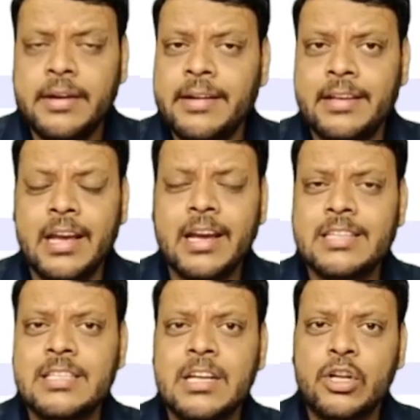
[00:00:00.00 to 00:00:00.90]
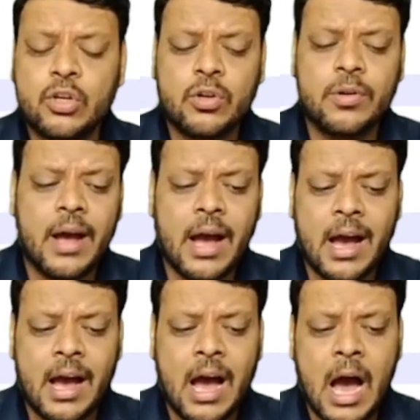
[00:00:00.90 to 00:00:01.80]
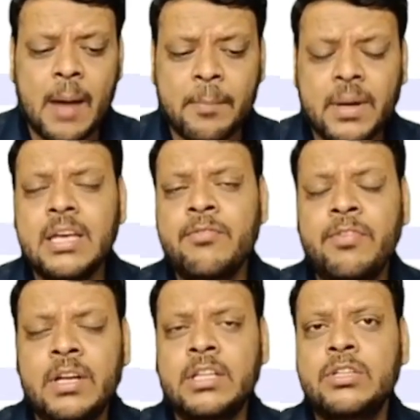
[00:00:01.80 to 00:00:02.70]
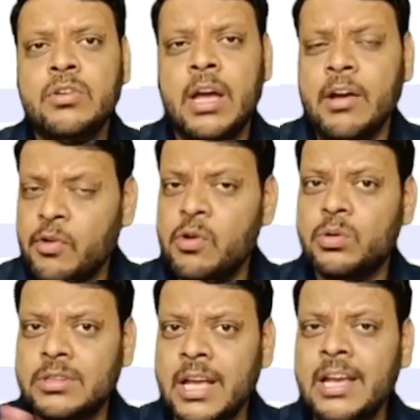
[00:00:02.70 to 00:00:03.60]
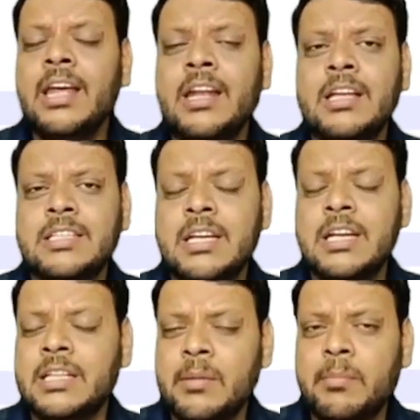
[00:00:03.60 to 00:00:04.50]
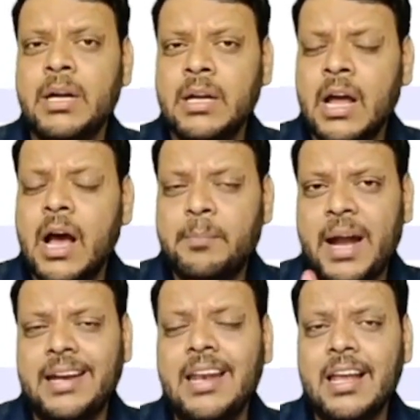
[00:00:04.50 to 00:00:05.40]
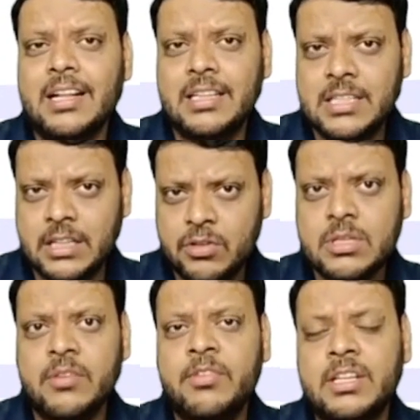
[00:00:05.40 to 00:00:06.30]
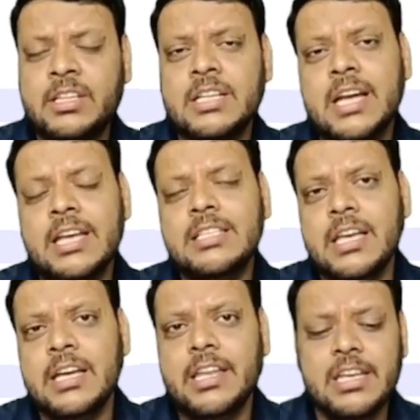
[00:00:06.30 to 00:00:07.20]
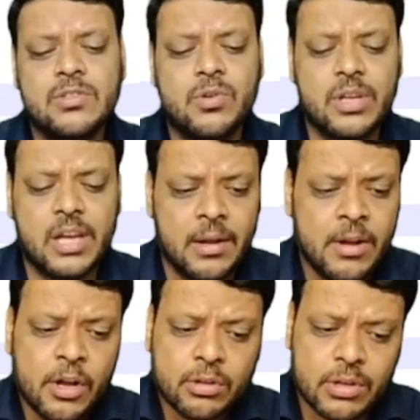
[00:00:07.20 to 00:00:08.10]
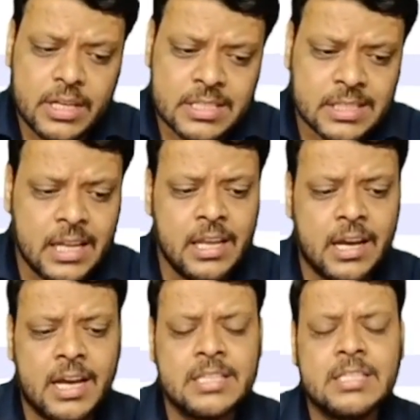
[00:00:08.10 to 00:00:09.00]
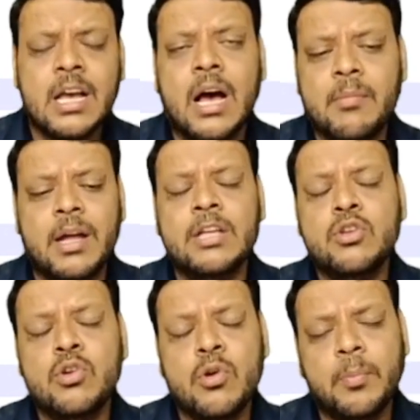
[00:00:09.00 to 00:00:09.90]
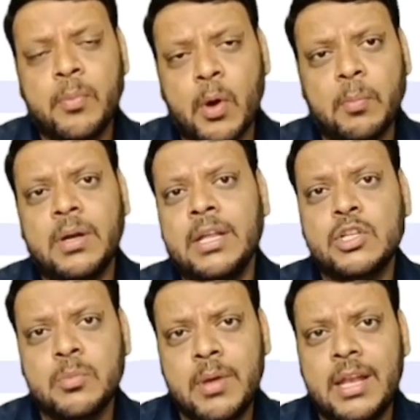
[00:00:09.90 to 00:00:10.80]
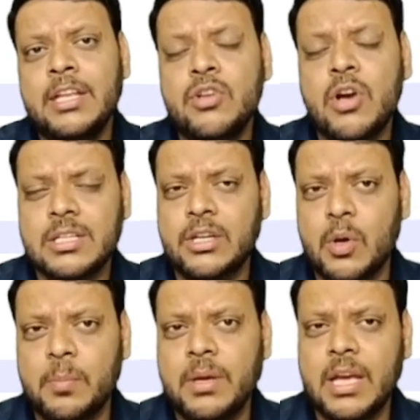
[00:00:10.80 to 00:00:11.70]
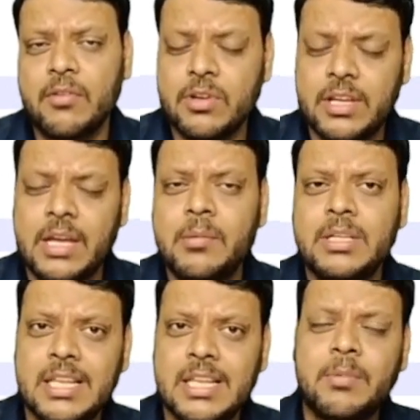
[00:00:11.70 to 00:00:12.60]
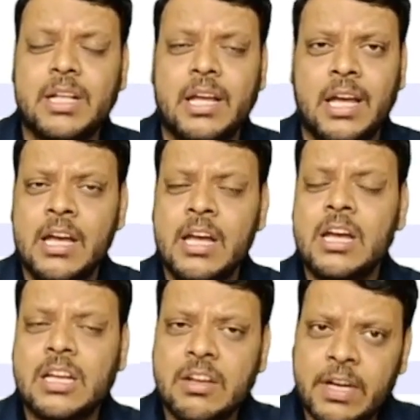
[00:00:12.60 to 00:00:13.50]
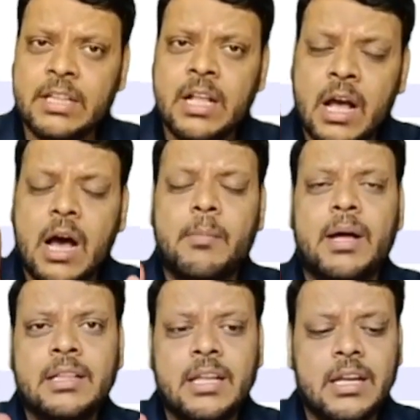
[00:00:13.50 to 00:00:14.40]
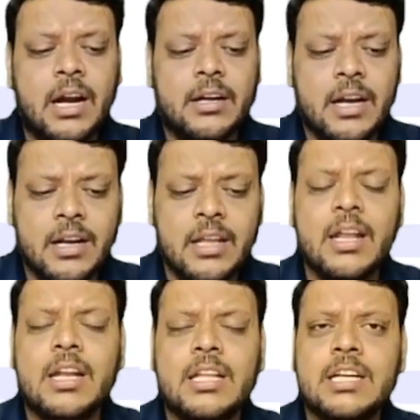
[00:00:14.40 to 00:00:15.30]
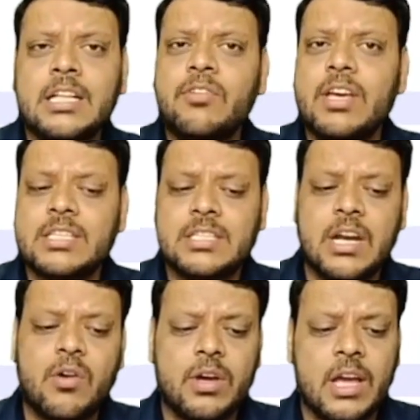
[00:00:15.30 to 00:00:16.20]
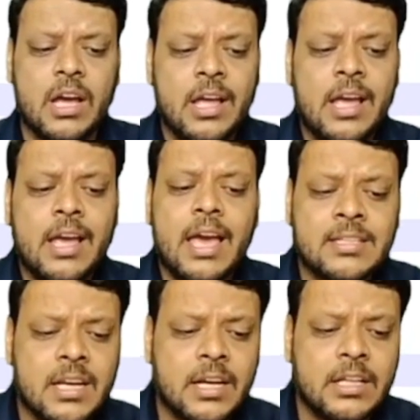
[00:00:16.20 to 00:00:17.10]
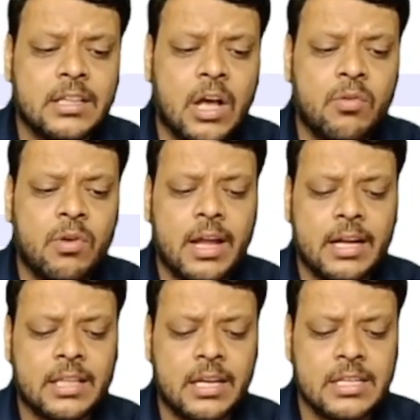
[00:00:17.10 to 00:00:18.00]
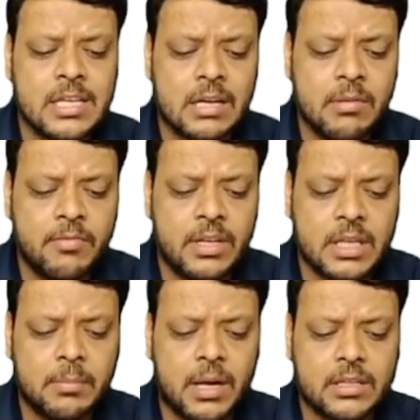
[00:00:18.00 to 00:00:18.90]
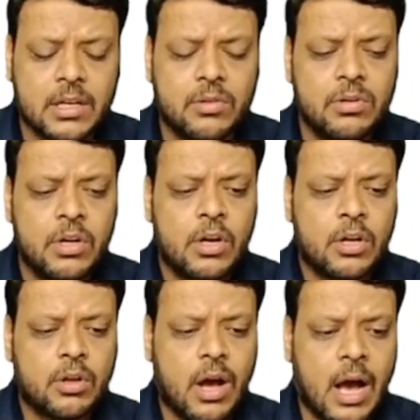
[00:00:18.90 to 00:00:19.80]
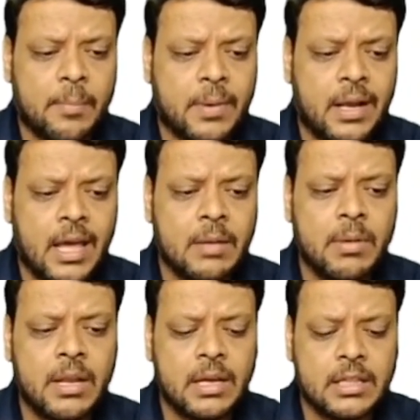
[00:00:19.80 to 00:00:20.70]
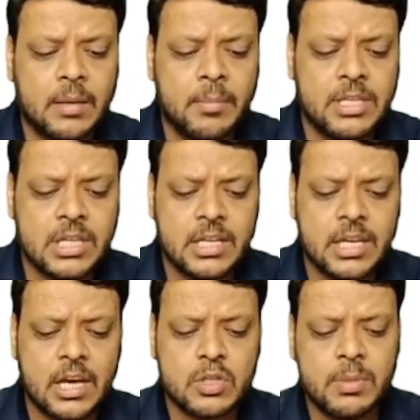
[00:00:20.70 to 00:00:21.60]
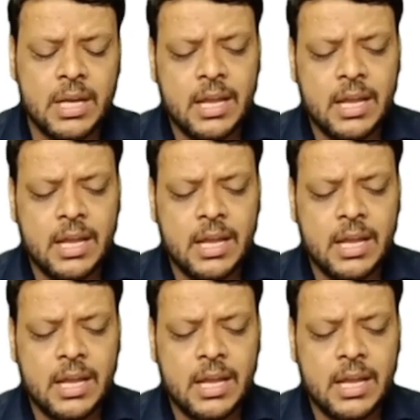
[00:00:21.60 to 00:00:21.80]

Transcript: ठीक है गाइस तो आपका ये विथ जो है वो उतना ही रहना चाहिए था बट पैडिंग लगाते साथ ही उसका विथ का साइज इंक्रीज हो गया है तो इसके लिए गाइज हमारा जो प्रॉपर्टी है जो मेनली जो आज का टॉपिक है वो यही इसलिए बताया कि विथ हमारा 300 ही रहना चाहिए था वो एक्स्ट्रा हो गया एक्स्ट्रा कितना हुआ एक तरीके से अगर मैं विथ की बात करूँ तो आपका लाइक मैंने कितना मेंशन किया उसमें